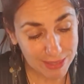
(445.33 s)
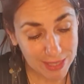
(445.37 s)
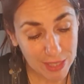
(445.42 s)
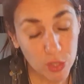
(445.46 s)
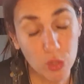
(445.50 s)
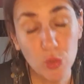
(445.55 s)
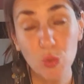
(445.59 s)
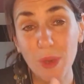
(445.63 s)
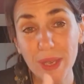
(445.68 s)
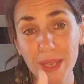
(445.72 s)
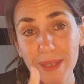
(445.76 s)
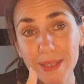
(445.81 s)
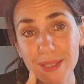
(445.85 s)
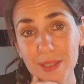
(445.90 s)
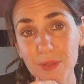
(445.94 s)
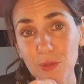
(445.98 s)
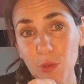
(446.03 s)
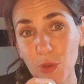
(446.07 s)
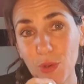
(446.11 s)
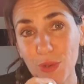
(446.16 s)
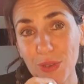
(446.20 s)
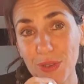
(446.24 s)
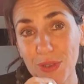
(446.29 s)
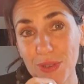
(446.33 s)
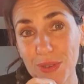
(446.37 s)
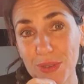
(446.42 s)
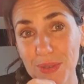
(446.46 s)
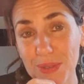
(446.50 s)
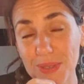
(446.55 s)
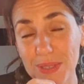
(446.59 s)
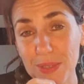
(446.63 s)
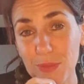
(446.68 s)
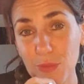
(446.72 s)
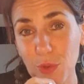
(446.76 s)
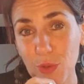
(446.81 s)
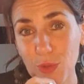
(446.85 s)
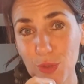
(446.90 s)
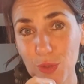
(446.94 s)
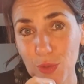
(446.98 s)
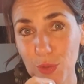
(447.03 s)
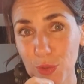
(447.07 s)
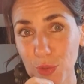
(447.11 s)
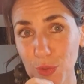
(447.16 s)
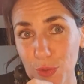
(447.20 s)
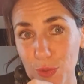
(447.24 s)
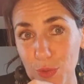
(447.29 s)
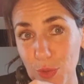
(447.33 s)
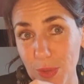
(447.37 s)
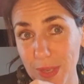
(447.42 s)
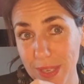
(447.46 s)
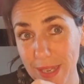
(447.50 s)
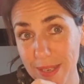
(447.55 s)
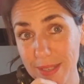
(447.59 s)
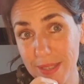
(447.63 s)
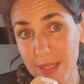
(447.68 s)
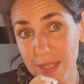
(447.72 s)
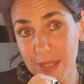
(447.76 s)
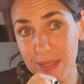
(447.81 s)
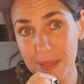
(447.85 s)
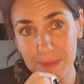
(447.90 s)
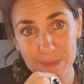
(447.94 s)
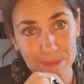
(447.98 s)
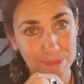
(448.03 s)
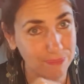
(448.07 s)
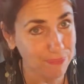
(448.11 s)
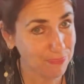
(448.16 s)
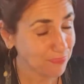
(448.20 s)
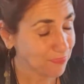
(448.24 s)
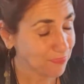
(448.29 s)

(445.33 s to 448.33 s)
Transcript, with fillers: des souhaits qui vont, euh, qui vont se, réaliser. Hein.